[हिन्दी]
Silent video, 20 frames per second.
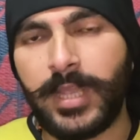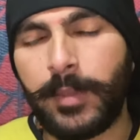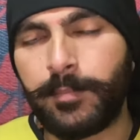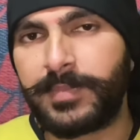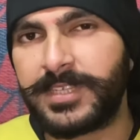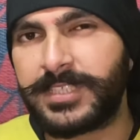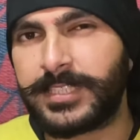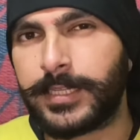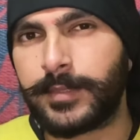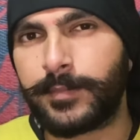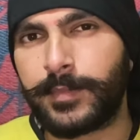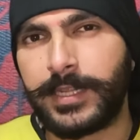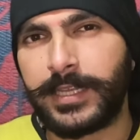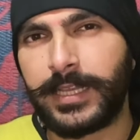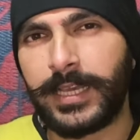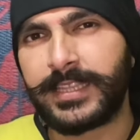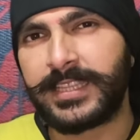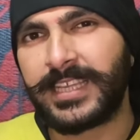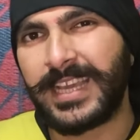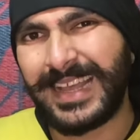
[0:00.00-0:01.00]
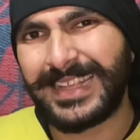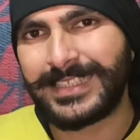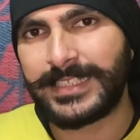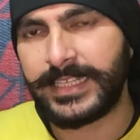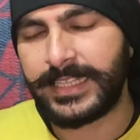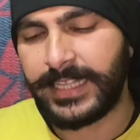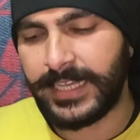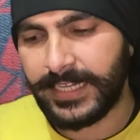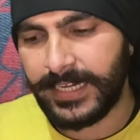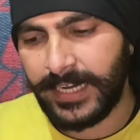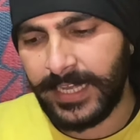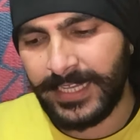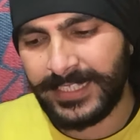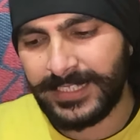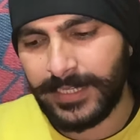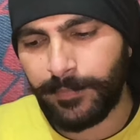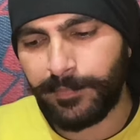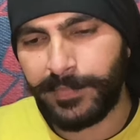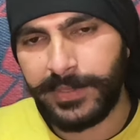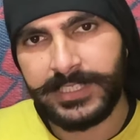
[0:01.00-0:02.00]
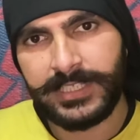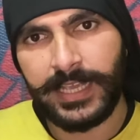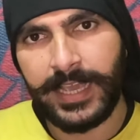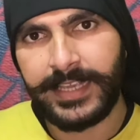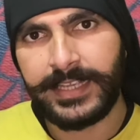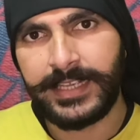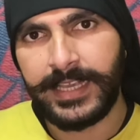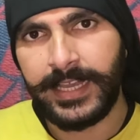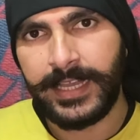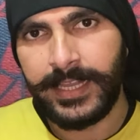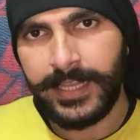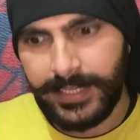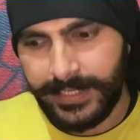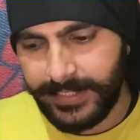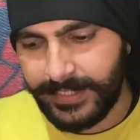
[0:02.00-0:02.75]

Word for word: 26 जनवरी का ध्यान से देखना ये 26 का ही है